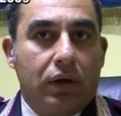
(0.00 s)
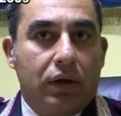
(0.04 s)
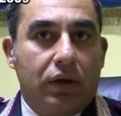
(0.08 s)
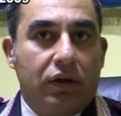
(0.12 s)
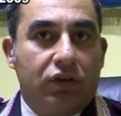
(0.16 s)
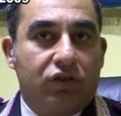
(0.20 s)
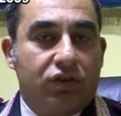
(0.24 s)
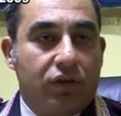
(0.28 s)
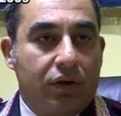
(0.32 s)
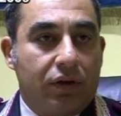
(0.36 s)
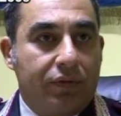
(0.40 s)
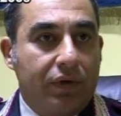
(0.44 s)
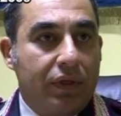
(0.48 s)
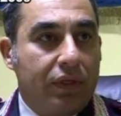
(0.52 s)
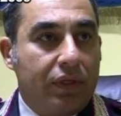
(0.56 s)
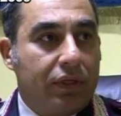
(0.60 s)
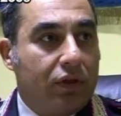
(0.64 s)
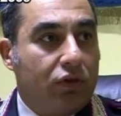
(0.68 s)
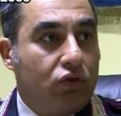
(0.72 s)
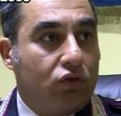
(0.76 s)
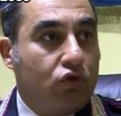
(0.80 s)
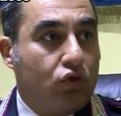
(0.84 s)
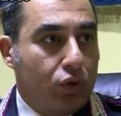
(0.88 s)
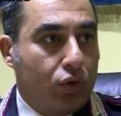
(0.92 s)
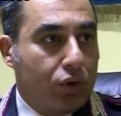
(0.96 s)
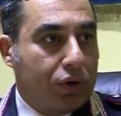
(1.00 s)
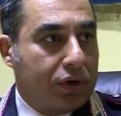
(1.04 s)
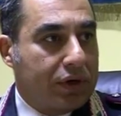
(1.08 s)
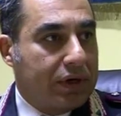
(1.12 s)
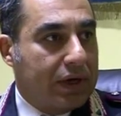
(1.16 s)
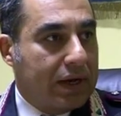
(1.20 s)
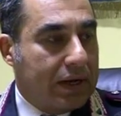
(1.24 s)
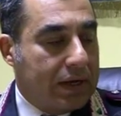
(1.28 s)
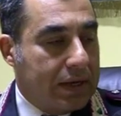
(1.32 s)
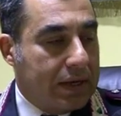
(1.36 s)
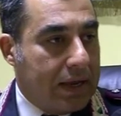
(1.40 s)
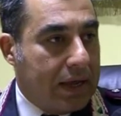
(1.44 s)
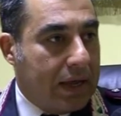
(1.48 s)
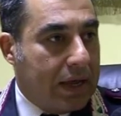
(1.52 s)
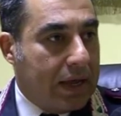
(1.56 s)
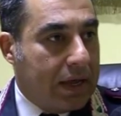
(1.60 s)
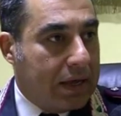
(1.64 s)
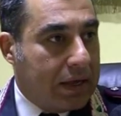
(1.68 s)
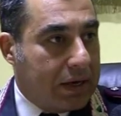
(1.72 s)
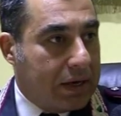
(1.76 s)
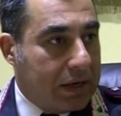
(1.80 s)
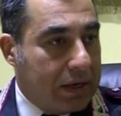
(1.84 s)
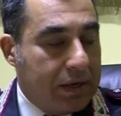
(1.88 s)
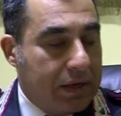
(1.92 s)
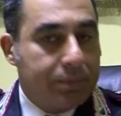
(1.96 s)
i servizi
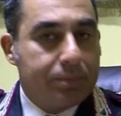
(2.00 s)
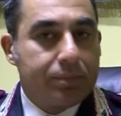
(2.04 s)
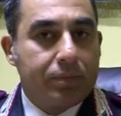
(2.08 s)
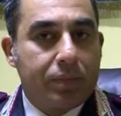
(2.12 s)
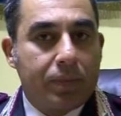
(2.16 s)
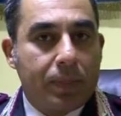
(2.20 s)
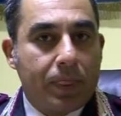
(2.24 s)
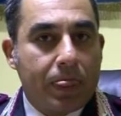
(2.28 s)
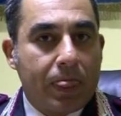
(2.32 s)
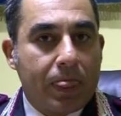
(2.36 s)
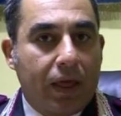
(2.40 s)
giornalieri